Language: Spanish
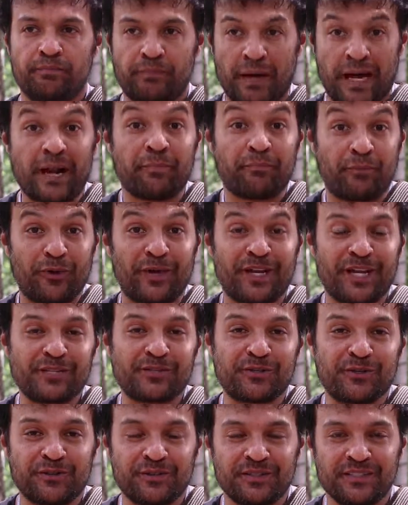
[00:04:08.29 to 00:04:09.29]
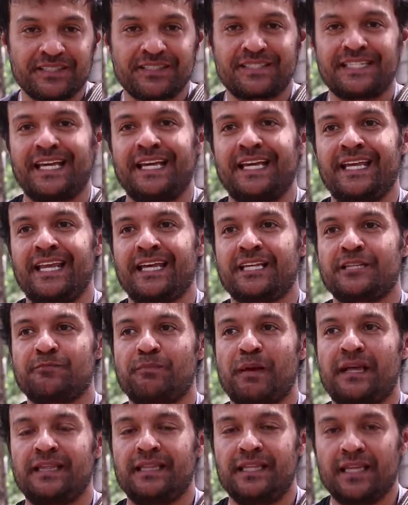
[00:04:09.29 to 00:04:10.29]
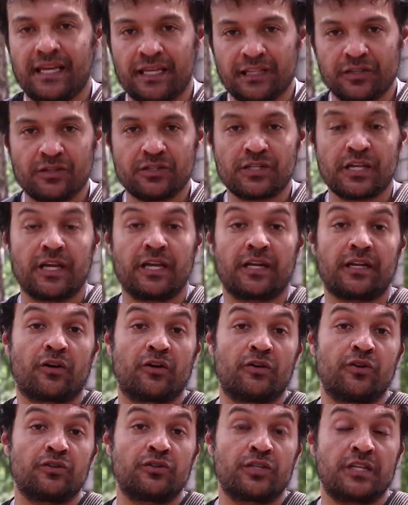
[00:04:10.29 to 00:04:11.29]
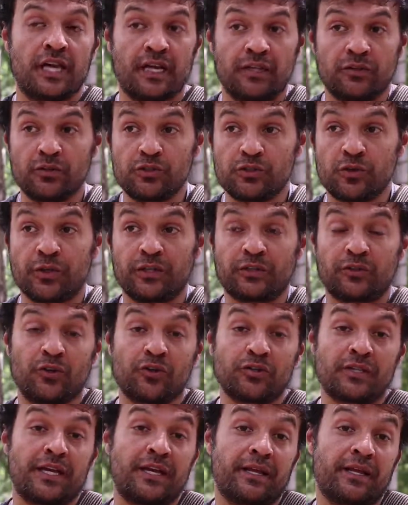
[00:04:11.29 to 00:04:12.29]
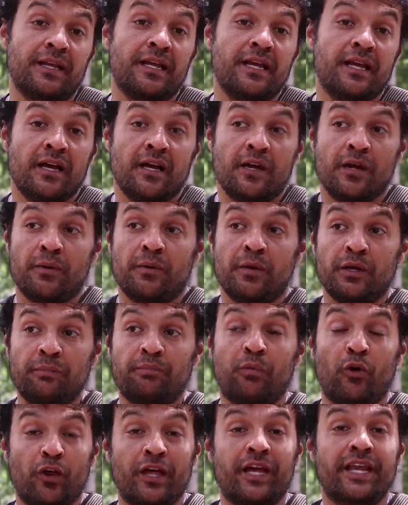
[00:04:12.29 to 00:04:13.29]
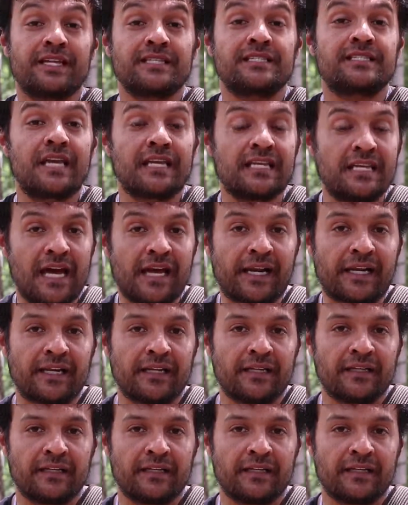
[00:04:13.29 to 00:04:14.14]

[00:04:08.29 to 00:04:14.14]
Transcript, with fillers: para poder eso, seguir expandiendo, seguir conociendo y sobre todo seguir y poder enseñar